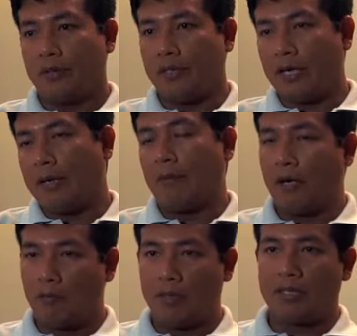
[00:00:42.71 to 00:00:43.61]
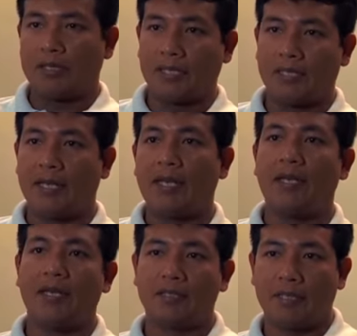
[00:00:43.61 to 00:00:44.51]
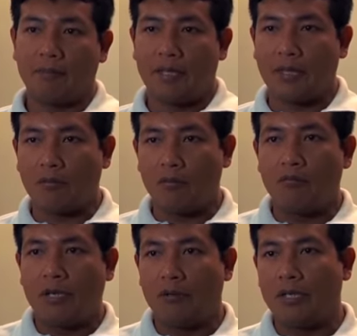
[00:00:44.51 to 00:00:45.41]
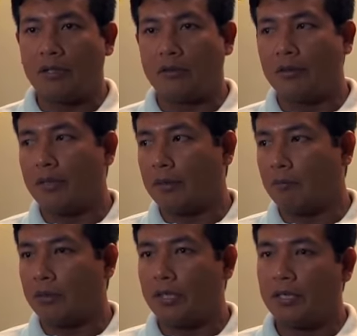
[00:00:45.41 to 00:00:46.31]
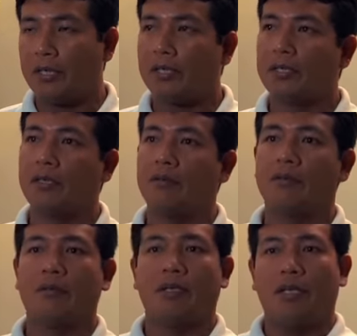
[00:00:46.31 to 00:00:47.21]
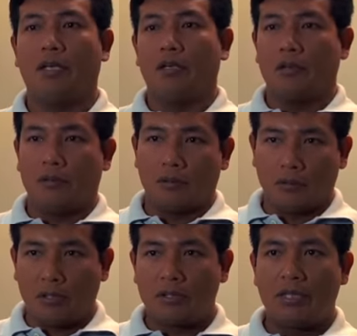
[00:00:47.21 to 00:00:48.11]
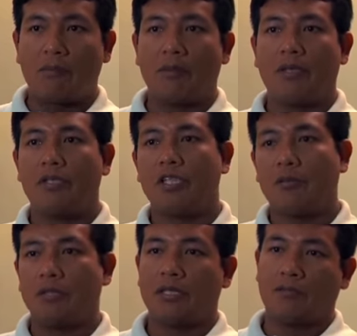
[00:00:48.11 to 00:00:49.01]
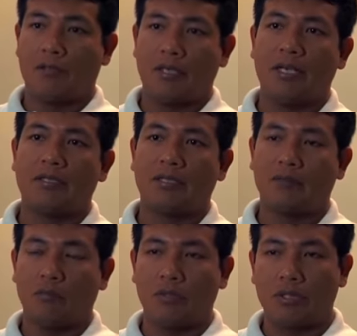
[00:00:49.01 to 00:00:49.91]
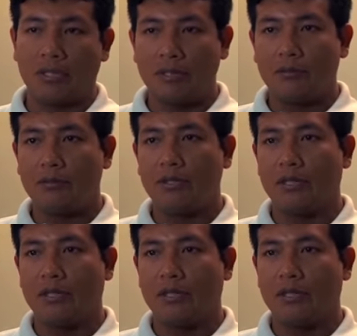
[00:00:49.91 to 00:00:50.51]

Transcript: E a, ao plantar querem receber algum valor em troca, por que então nós que protegemos as florestas por tantos